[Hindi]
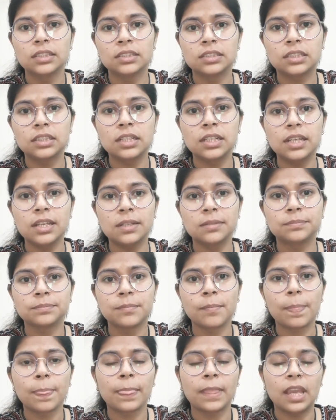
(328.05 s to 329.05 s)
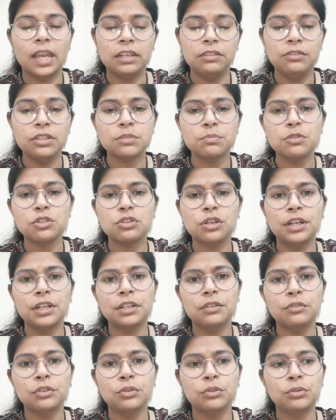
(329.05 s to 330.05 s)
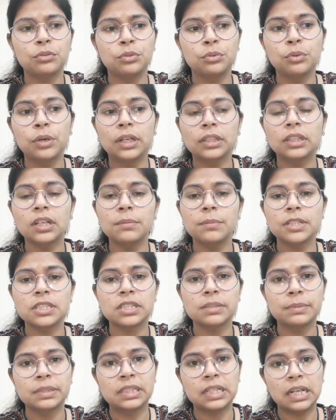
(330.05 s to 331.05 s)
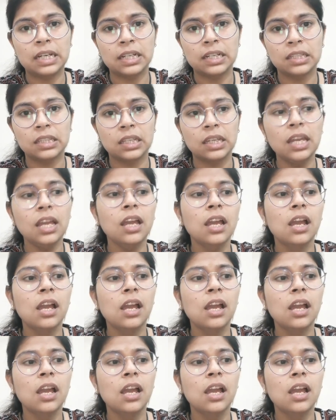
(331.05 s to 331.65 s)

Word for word: ठीक है एनवीएस में जो इंटरव्यू हुआ था बच्चे बता रहे थे